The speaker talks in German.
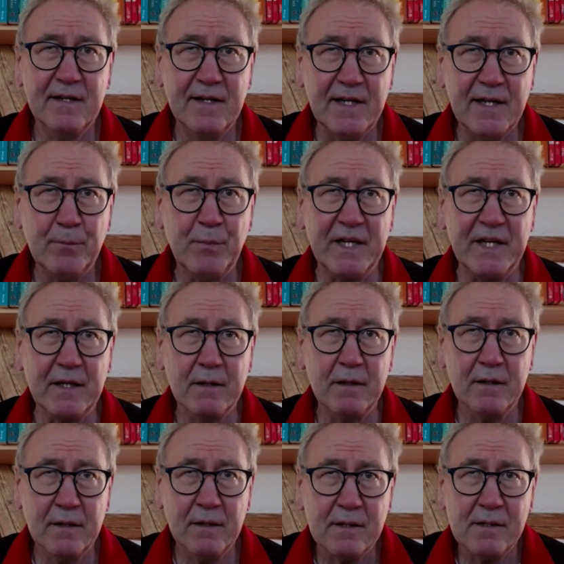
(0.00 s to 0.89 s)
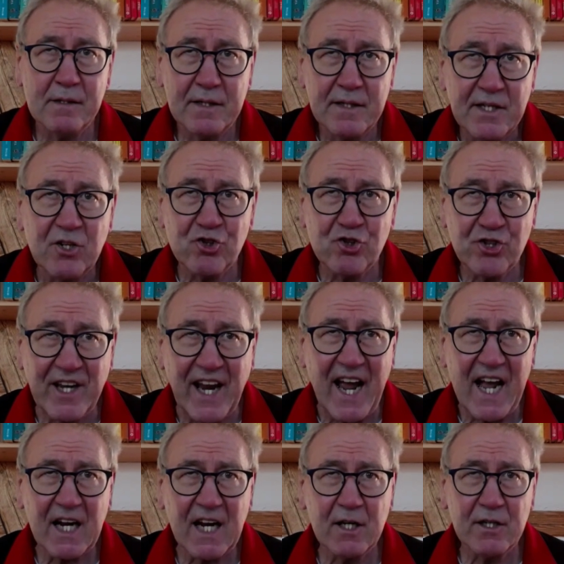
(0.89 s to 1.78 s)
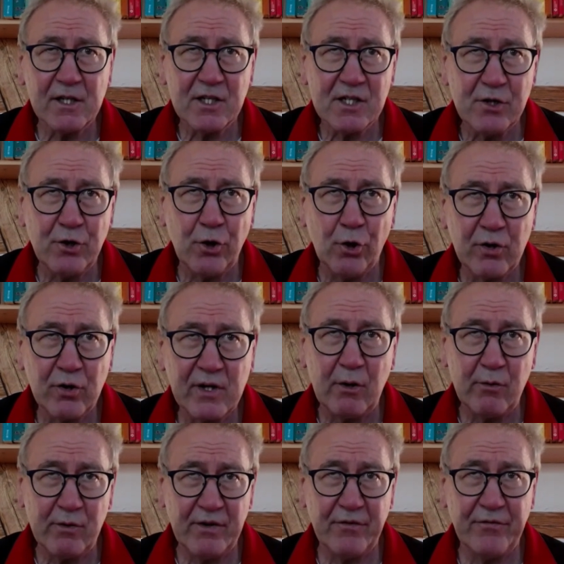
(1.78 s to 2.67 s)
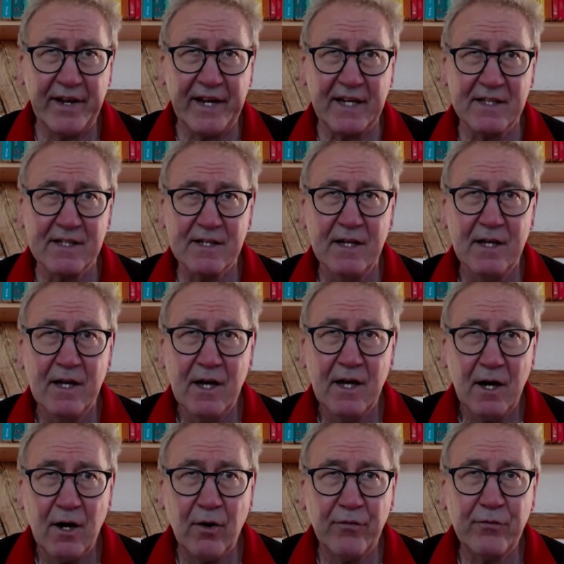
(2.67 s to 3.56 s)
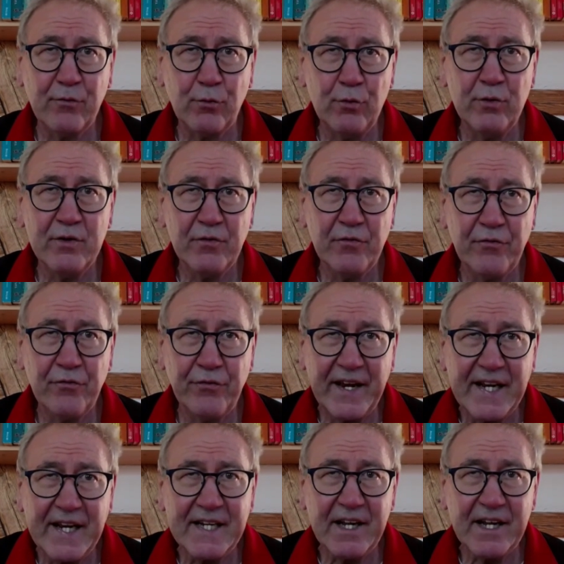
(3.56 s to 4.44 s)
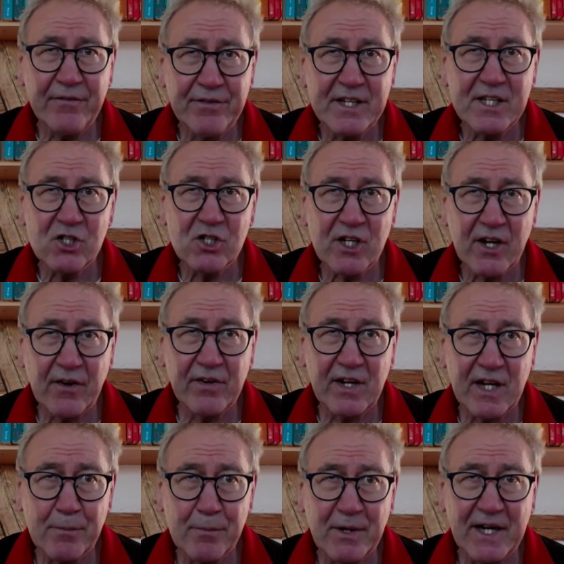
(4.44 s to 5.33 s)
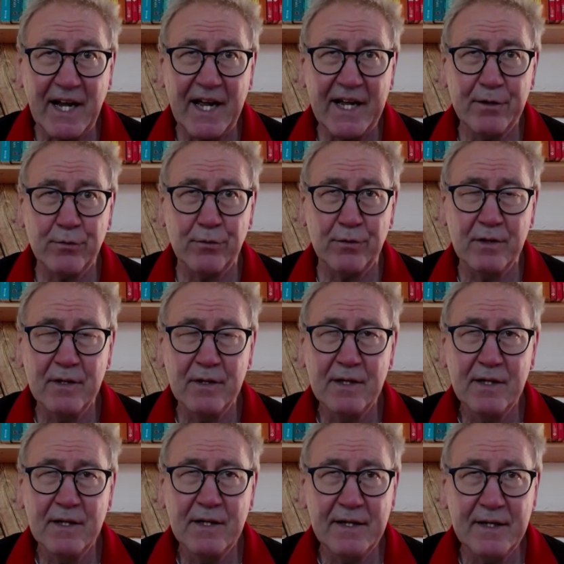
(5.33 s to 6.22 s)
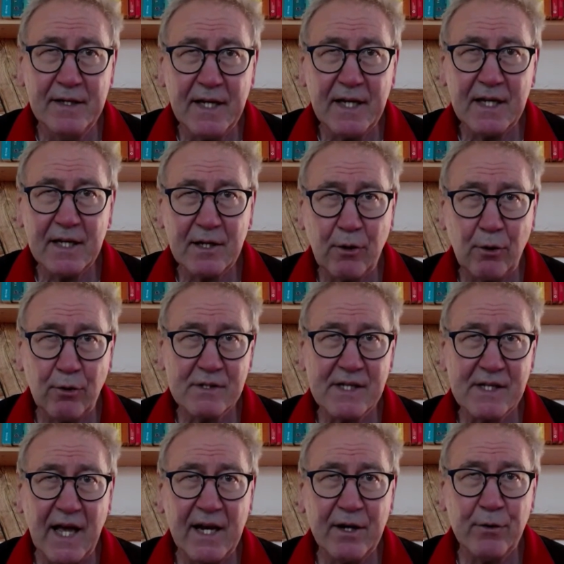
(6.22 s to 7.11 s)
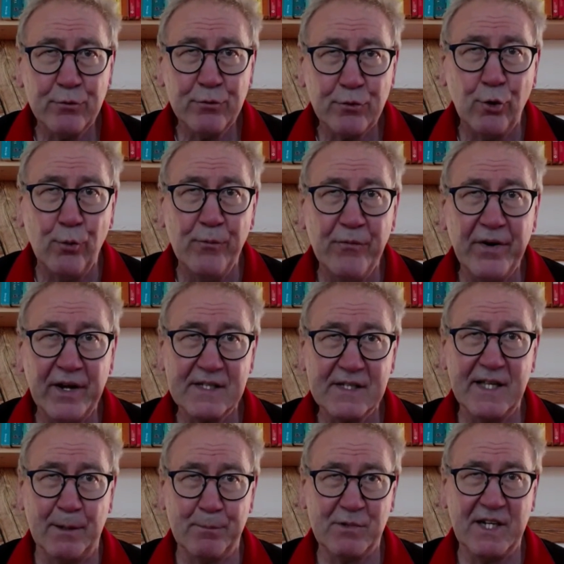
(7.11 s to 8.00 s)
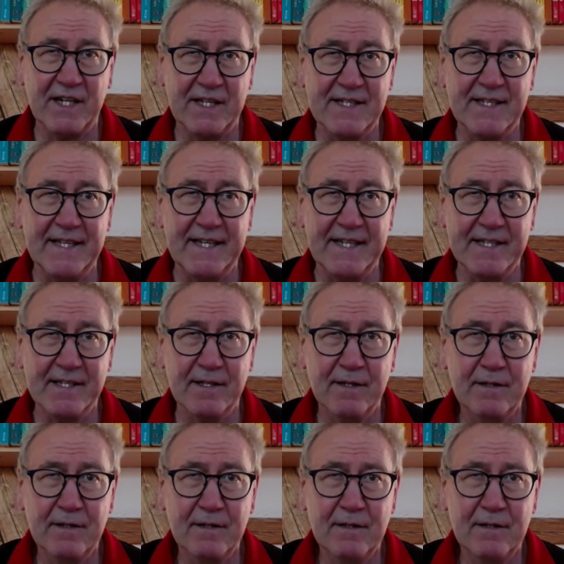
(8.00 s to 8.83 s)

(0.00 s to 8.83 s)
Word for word: nämlich dass sich die Stärke des Lockdown-Effekts aufgrund fehlender wissenschaftlicher Begleitung nicht kausal und umfassend abschätzen lässt.